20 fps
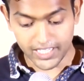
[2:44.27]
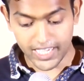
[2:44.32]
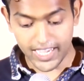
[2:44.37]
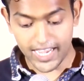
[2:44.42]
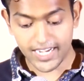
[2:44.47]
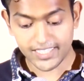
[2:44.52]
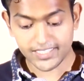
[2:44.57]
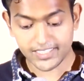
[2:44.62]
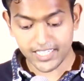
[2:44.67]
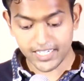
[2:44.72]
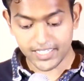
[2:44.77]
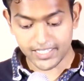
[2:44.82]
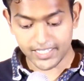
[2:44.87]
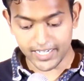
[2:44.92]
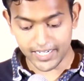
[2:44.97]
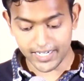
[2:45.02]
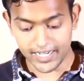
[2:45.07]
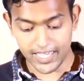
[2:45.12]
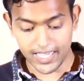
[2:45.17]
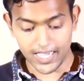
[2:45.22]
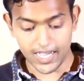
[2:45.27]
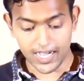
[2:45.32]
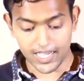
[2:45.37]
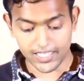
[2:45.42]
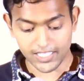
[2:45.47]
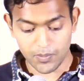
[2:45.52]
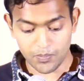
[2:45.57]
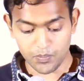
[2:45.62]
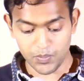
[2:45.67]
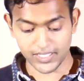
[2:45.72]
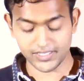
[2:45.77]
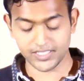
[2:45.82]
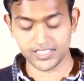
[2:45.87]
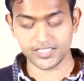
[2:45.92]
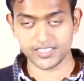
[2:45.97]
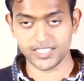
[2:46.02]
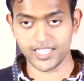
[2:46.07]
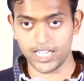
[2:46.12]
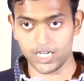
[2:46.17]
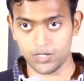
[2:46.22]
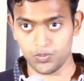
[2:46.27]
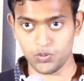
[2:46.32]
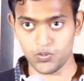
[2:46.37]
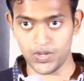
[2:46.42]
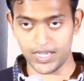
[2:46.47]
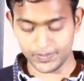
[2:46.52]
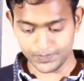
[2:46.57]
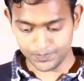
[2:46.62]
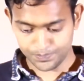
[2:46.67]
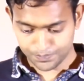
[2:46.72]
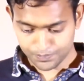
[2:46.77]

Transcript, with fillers: கேட்க கிடையாத பஞ்சத்தை அனுப்புவேன்